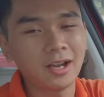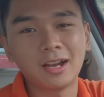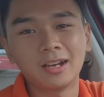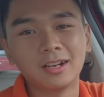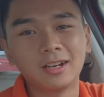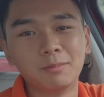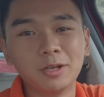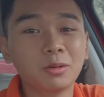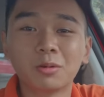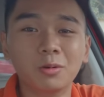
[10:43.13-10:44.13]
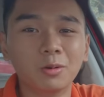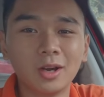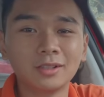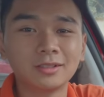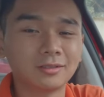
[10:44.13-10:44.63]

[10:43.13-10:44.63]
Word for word: cả mấy chục củ luôn,